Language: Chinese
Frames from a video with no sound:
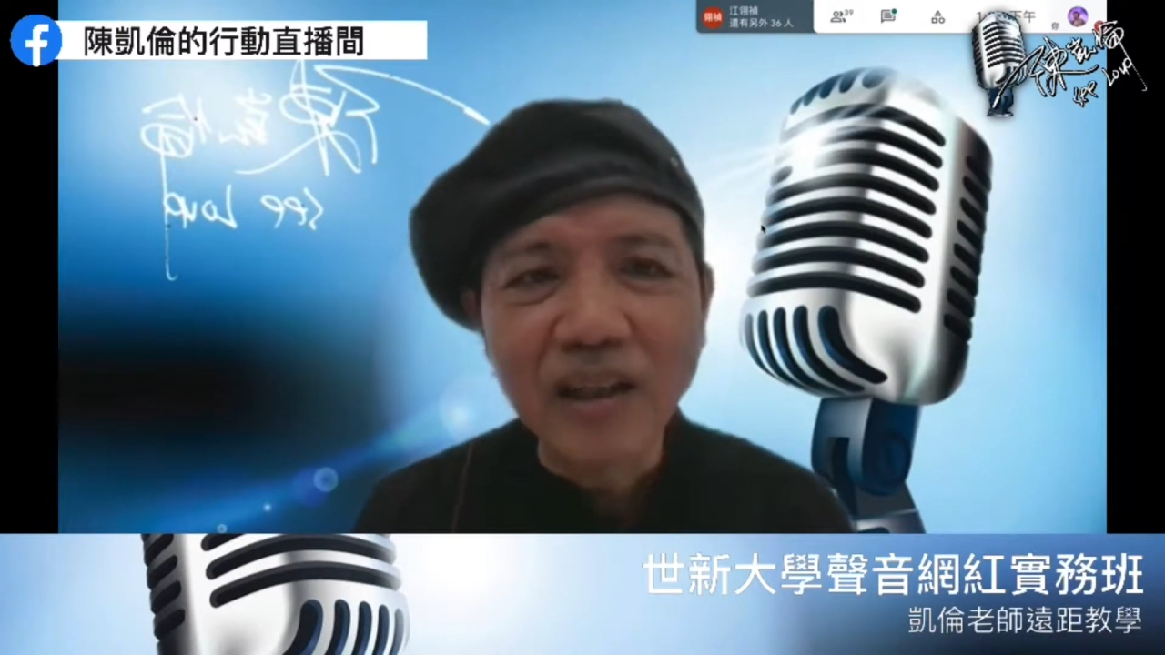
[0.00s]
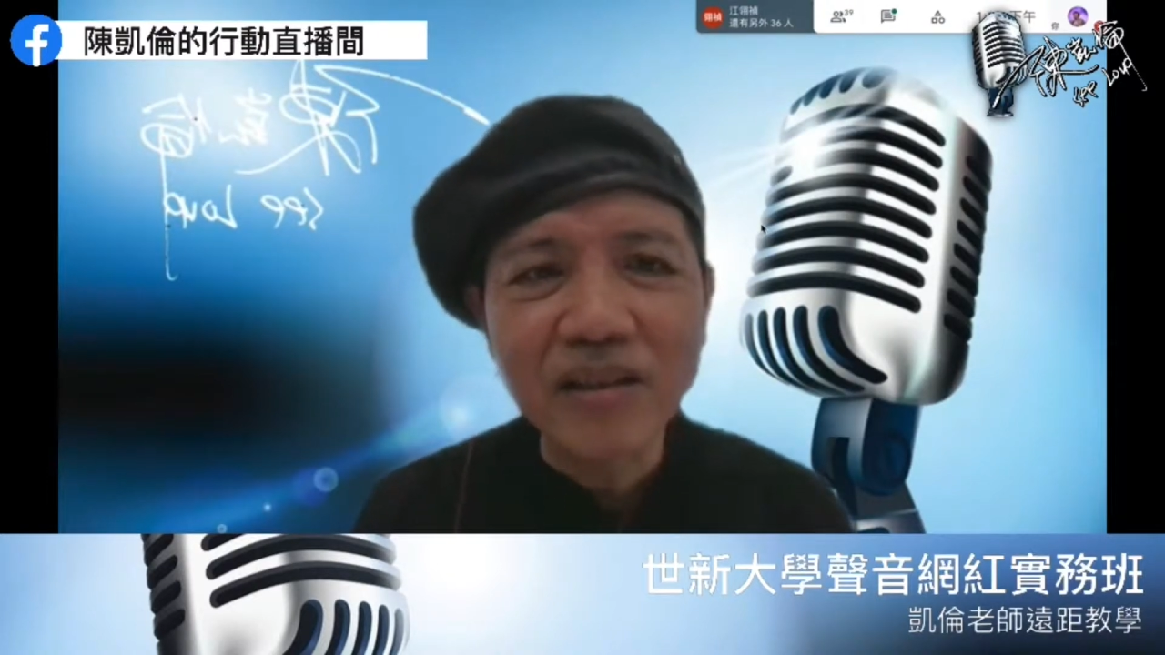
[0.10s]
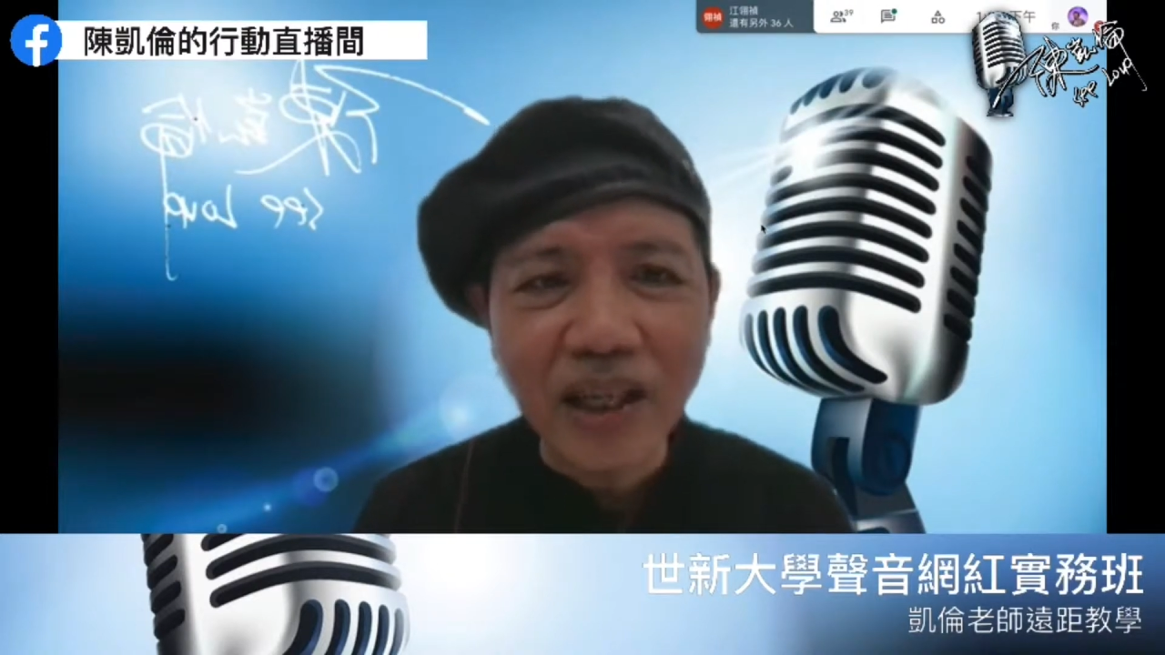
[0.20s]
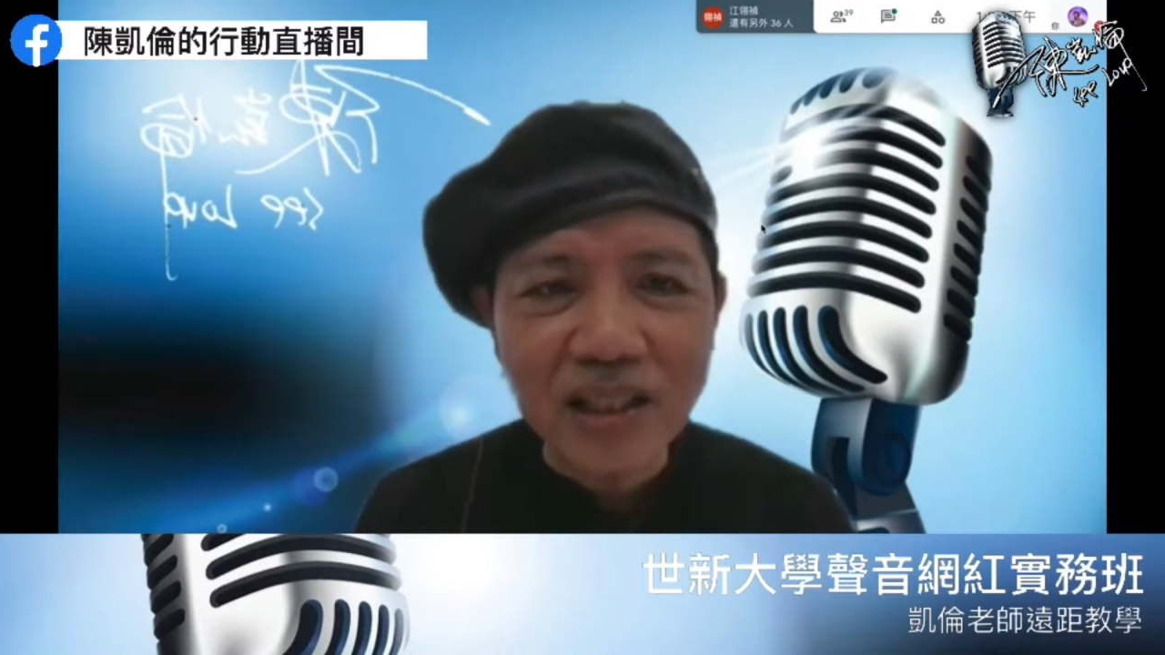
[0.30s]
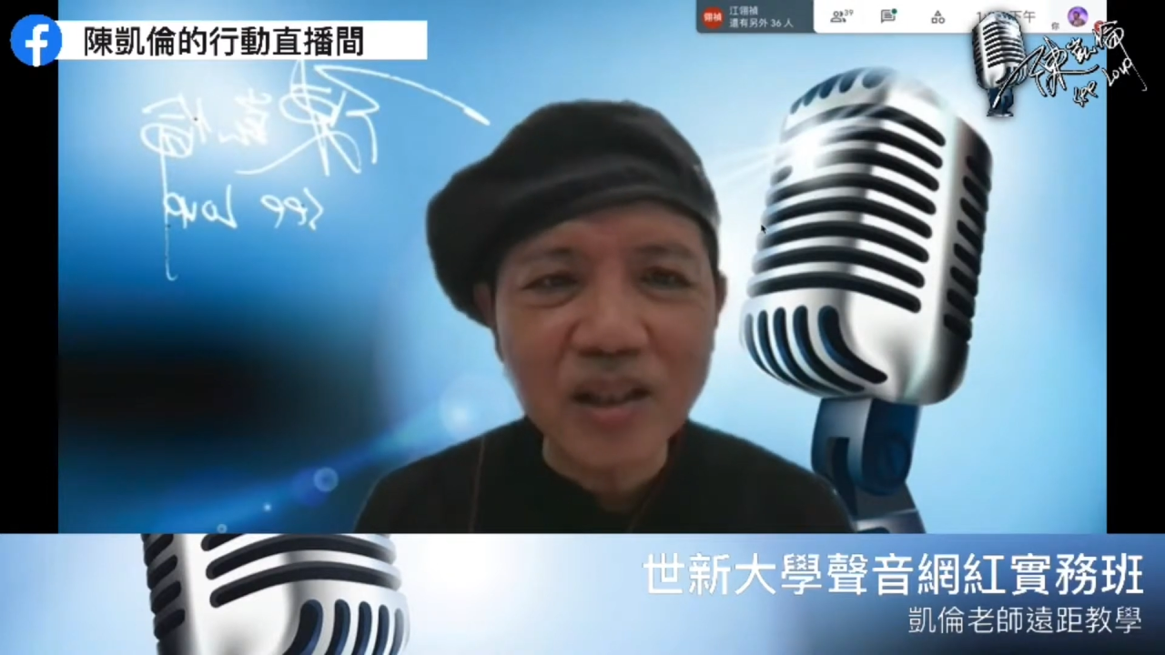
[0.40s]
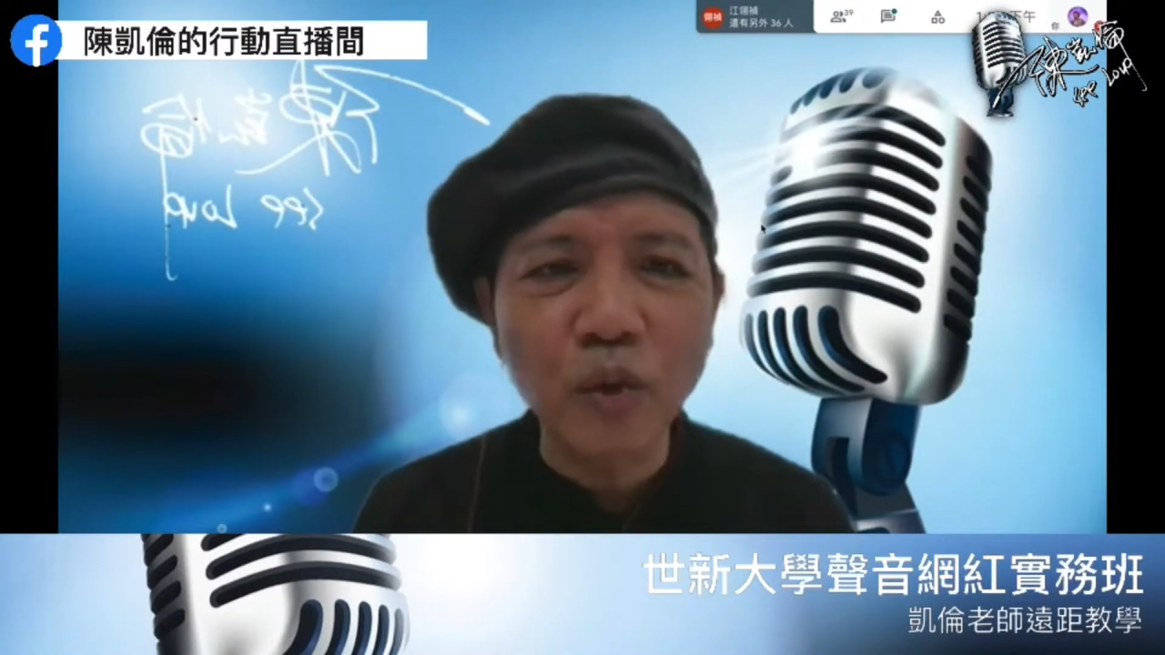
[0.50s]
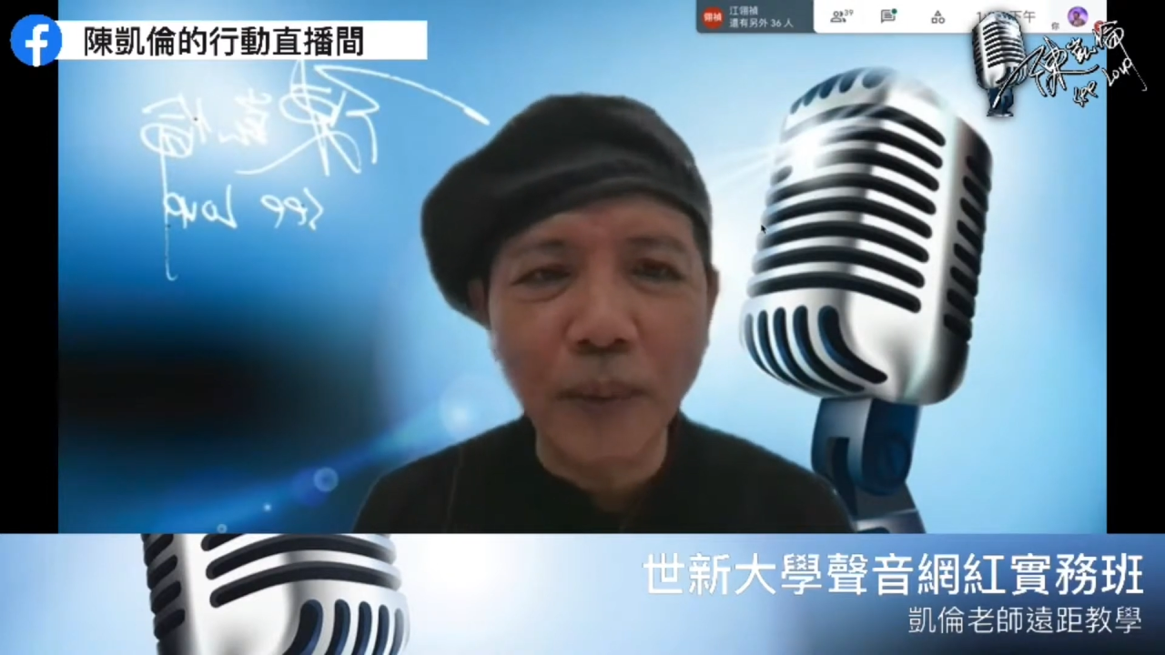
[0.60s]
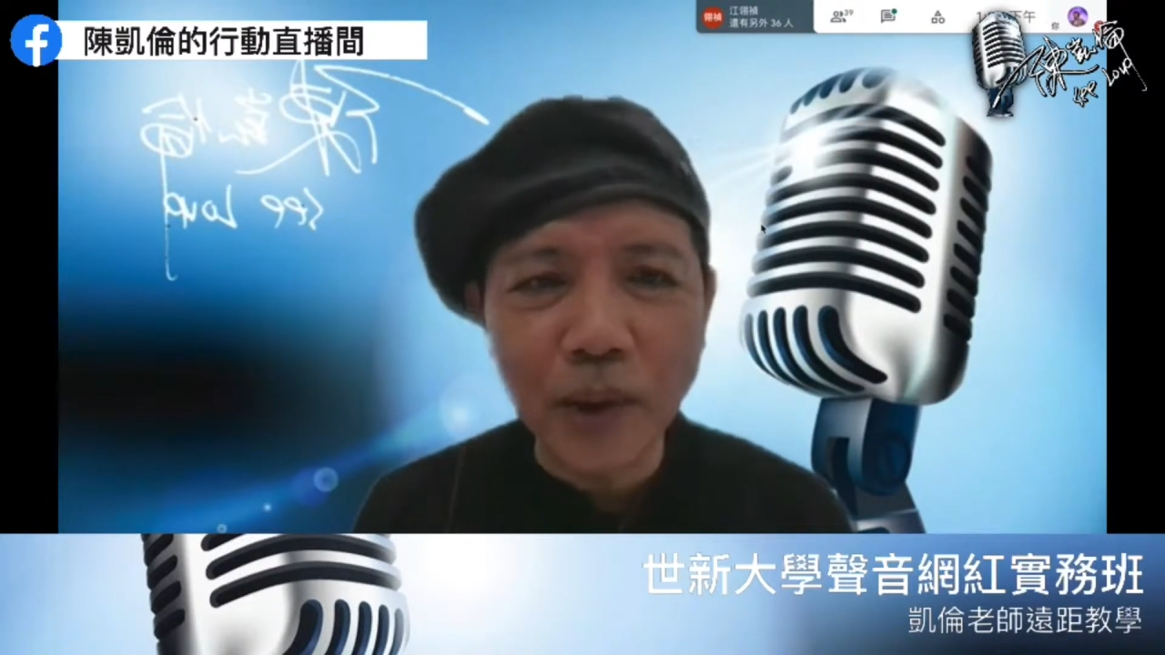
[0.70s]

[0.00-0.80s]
这次我们